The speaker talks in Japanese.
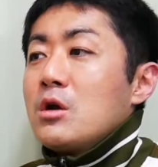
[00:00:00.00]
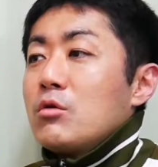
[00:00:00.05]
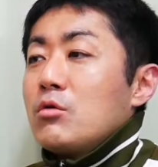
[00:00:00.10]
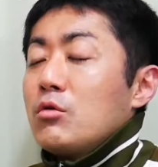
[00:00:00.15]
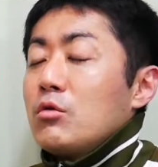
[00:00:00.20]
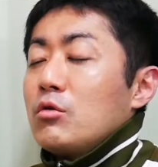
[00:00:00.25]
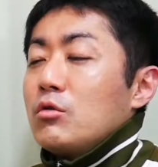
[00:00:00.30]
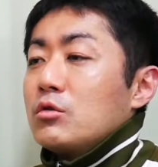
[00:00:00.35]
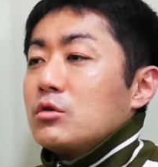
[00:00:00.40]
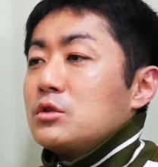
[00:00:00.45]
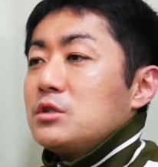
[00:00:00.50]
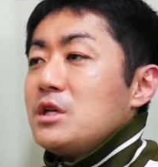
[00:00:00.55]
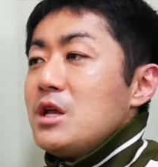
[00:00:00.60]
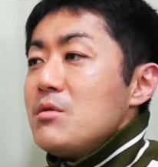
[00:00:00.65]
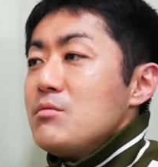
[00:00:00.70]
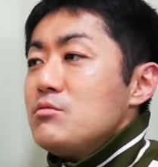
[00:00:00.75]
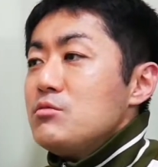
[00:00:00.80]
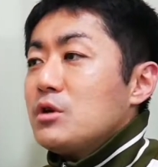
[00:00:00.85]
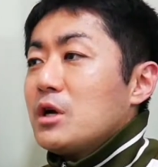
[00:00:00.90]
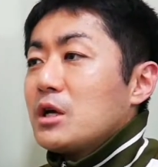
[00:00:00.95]
こう、
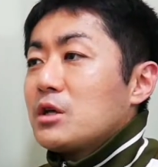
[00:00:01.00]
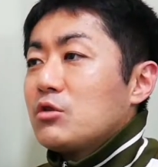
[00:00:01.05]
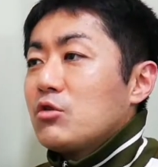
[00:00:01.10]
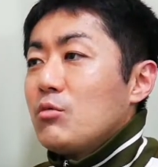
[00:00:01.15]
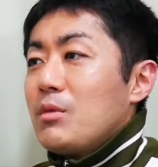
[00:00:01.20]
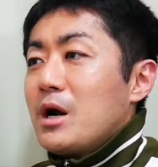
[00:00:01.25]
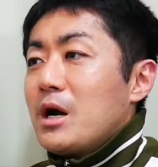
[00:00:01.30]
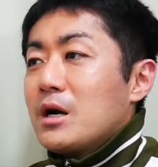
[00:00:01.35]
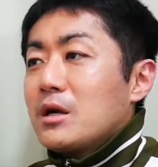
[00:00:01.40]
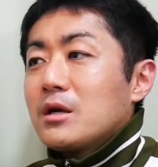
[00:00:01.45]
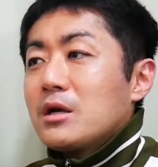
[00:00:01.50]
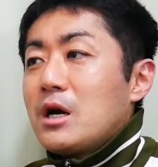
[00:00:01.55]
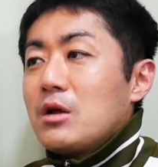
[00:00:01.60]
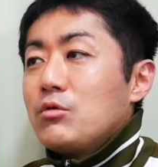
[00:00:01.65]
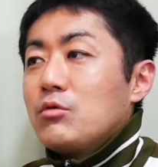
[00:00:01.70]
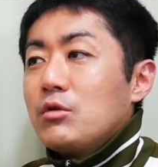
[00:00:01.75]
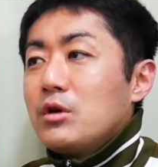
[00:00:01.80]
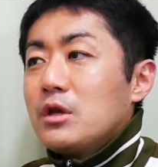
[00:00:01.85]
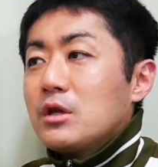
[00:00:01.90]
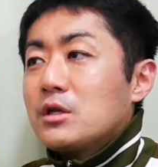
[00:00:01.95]
全部が人ま、あ
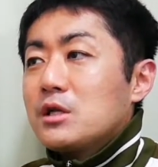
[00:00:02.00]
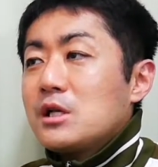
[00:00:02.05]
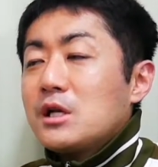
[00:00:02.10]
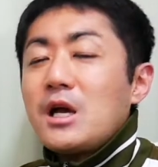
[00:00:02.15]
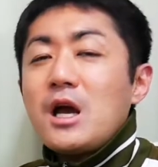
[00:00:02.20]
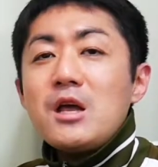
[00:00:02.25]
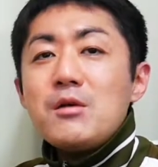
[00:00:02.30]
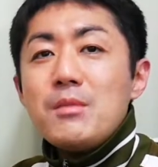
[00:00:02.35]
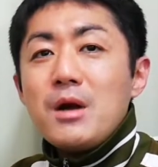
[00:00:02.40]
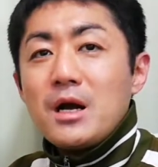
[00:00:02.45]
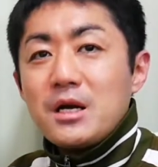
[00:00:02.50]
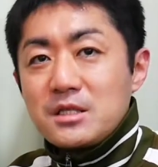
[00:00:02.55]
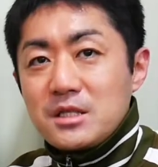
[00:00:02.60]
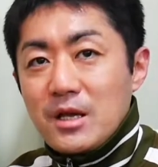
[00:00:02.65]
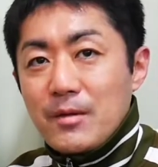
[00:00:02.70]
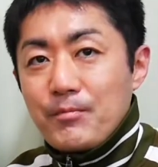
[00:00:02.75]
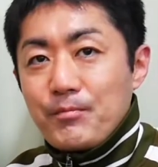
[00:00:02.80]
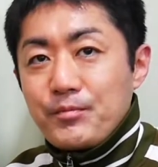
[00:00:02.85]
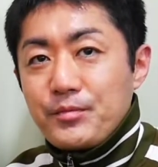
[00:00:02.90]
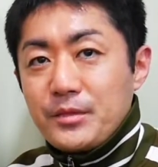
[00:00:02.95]
の、機械任
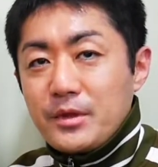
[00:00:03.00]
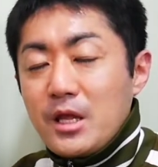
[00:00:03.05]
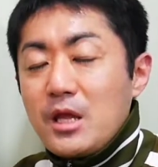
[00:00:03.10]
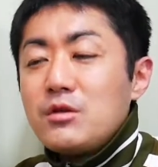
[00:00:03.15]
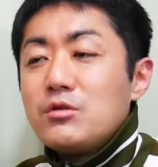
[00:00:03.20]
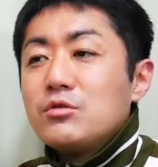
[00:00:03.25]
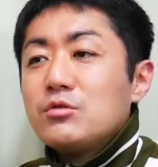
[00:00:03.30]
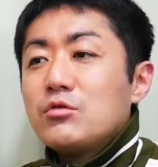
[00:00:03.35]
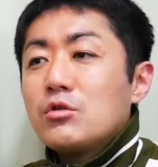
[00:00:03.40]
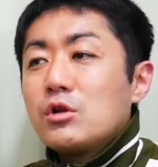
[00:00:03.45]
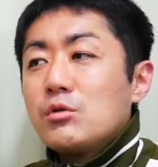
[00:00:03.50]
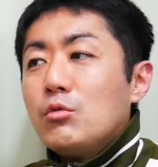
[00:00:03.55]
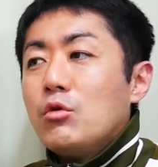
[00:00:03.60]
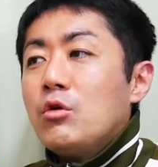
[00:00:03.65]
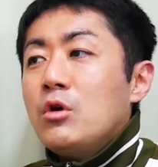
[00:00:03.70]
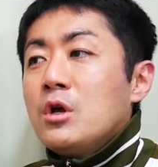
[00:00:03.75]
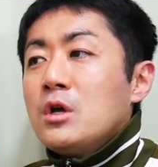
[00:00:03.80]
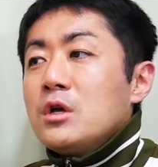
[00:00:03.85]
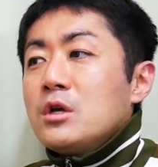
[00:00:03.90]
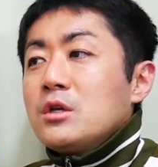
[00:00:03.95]
せっていうより
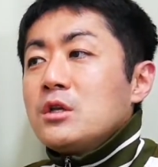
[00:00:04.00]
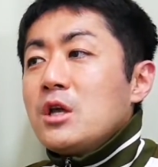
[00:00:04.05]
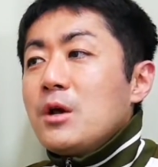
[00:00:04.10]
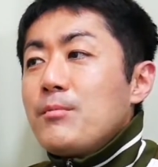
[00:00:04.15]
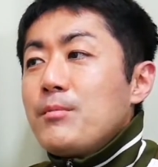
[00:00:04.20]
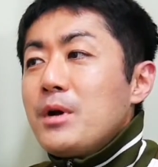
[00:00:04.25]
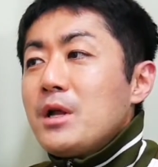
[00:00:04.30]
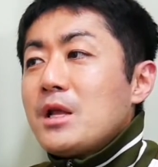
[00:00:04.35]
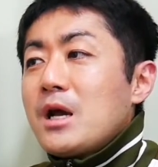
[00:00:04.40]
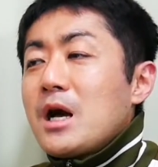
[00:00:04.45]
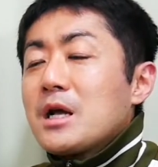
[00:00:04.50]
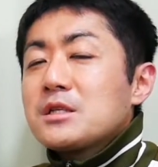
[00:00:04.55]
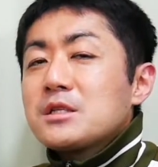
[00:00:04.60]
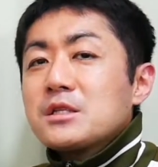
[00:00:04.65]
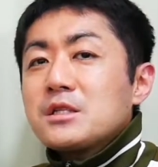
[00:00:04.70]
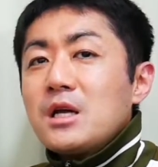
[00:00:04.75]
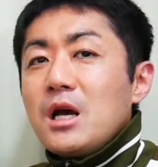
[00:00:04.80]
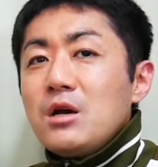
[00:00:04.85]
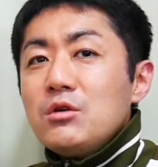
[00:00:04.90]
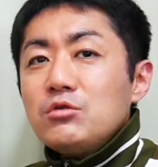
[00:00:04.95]
も、やっぱり
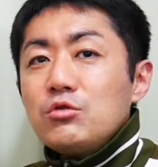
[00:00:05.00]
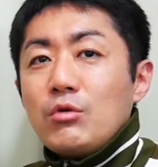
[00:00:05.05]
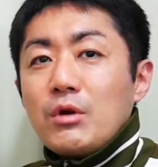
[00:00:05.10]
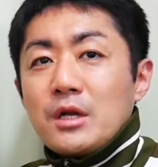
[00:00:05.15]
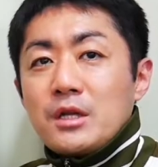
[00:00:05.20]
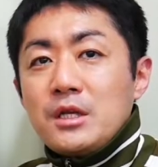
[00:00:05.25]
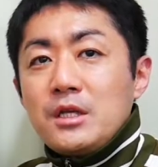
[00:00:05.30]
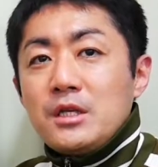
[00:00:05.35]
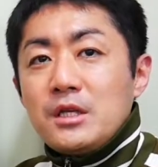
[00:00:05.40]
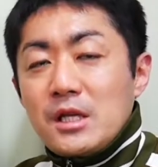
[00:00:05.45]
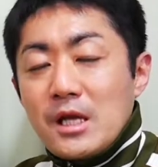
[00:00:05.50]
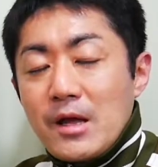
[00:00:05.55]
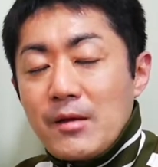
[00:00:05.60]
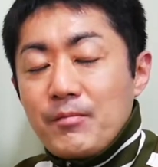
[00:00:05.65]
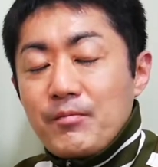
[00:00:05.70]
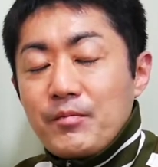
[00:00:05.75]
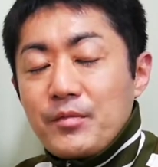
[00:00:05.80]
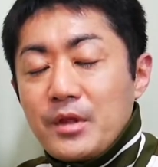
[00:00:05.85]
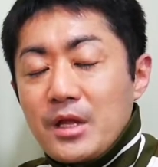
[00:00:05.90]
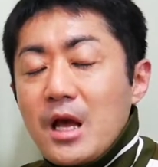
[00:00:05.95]
扱うのは人
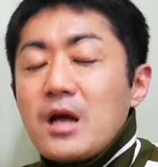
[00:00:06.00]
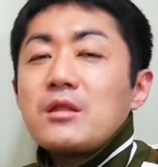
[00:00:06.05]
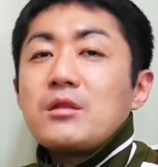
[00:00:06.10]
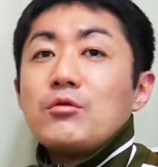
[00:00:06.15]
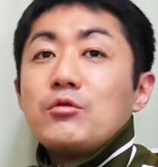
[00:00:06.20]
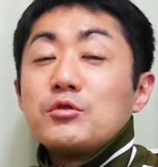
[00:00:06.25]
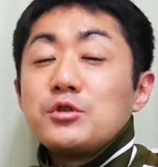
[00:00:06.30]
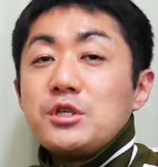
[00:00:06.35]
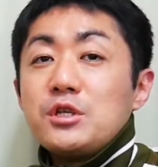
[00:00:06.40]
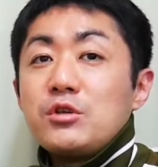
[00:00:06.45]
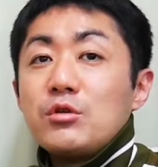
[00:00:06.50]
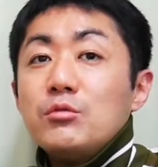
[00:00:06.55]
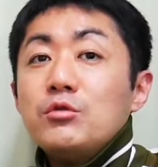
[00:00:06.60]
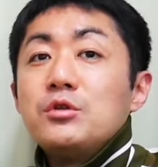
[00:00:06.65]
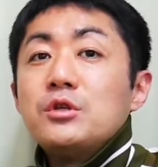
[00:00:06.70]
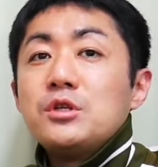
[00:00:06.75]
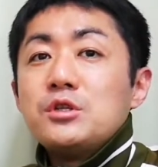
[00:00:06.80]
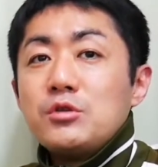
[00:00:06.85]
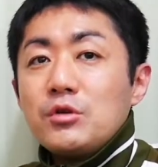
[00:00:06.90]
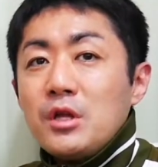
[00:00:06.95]
間であってほしいと思
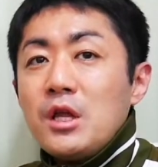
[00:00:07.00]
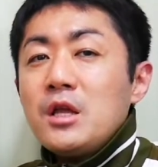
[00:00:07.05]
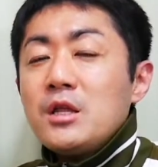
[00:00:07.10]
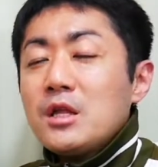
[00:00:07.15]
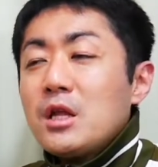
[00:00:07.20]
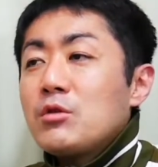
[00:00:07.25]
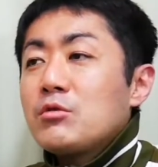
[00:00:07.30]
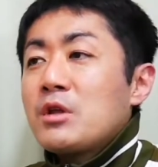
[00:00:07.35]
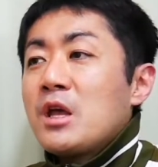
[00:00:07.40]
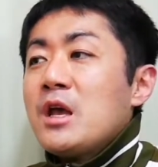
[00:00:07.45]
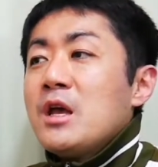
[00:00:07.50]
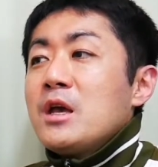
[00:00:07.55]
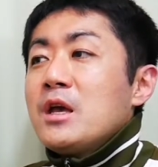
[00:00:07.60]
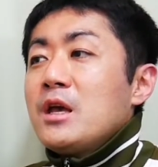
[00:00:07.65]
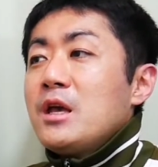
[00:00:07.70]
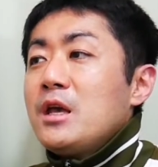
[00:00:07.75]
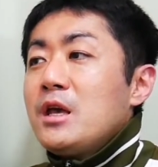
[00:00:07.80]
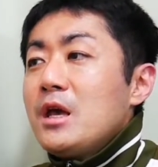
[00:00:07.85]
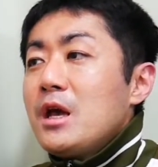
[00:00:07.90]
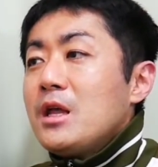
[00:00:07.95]
うんですよね。なので、
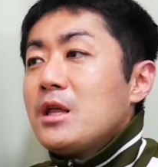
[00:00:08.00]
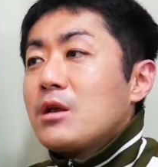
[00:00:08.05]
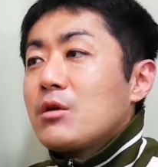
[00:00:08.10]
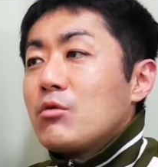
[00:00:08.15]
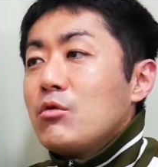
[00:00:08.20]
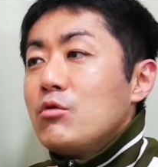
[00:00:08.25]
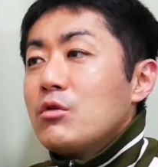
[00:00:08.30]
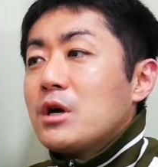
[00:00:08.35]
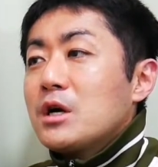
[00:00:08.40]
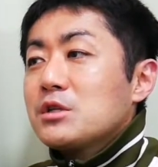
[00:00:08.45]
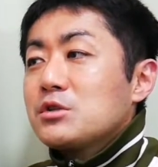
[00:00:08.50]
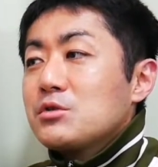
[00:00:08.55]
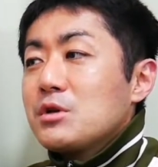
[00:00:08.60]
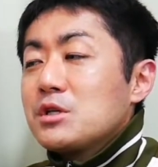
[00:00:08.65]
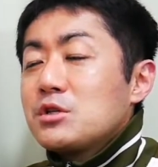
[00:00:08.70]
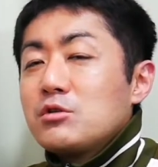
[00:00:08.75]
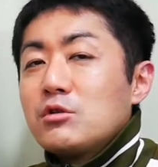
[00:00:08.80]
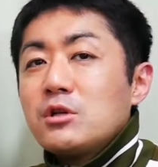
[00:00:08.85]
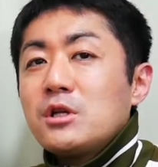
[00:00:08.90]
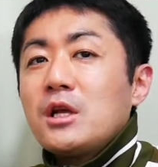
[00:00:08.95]
エーアイ で婚活
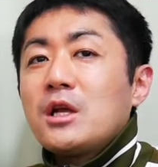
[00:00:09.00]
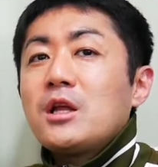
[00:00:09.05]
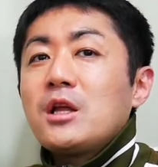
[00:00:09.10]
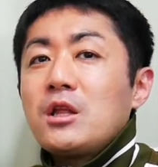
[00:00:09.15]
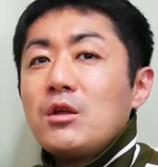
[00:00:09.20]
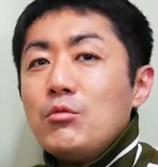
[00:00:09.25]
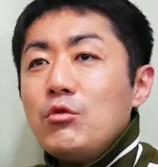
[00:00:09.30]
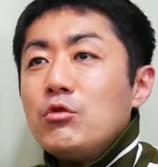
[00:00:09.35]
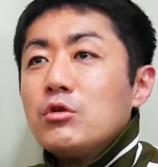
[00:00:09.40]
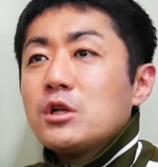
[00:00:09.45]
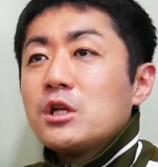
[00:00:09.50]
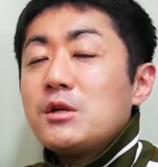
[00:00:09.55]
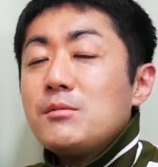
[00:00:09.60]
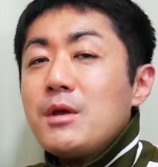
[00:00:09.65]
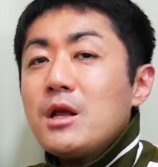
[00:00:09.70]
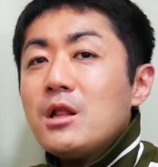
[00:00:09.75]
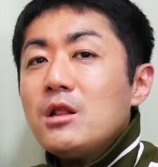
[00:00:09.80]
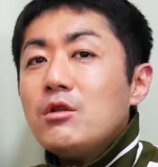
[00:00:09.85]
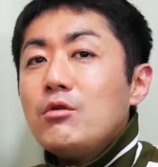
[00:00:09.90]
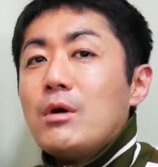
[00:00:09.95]
はするけれども、決
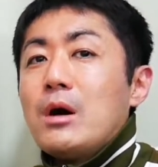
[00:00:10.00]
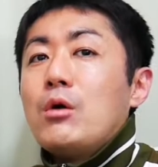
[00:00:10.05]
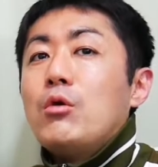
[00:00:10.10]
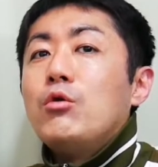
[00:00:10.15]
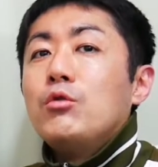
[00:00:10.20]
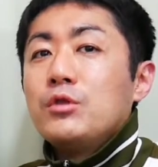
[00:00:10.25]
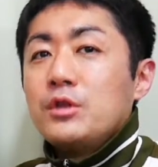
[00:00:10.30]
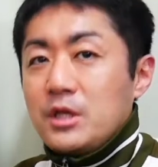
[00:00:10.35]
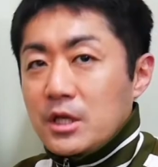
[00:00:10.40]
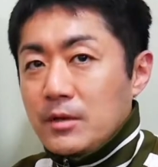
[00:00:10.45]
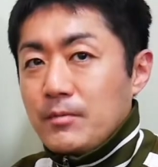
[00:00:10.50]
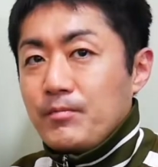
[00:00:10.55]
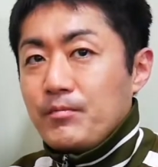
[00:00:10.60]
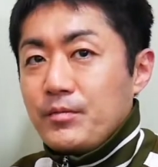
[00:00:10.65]
めるのは本人